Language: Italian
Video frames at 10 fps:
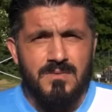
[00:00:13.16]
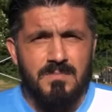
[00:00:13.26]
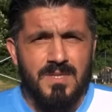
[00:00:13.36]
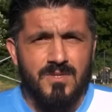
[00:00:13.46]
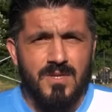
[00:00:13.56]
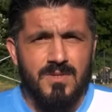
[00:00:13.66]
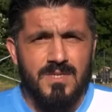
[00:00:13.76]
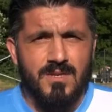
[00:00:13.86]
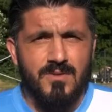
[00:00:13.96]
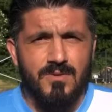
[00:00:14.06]
penso che
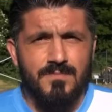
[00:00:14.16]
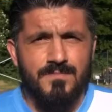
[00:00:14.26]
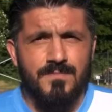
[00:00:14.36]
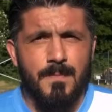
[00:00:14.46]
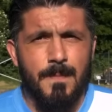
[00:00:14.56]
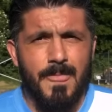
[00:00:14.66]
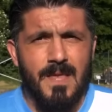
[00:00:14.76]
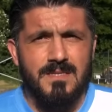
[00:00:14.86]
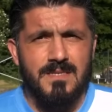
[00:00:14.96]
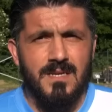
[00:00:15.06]
quest'anno
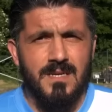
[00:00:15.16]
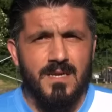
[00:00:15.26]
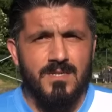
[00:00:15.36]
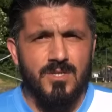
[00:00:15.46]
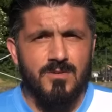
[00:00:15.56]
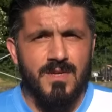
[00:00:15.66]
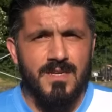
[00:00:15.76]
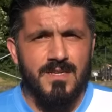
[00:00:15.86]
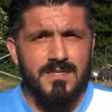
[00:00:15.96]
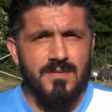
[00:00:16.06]
sia i
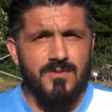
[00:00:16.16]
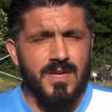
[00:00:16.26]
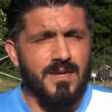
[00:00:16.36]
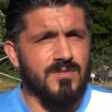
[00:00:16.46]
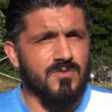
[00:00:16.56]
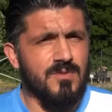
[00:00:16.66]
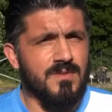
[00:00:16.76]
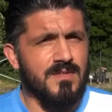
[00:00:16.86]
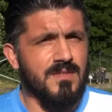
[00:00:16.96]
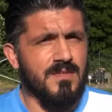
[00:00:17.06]
genovani che i sandoriani si sono
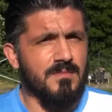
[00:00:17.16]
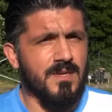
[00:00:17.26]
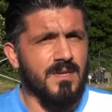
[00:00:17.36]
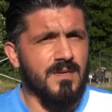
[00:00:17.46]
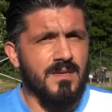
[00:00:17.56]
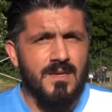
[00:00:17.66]
divertiti perché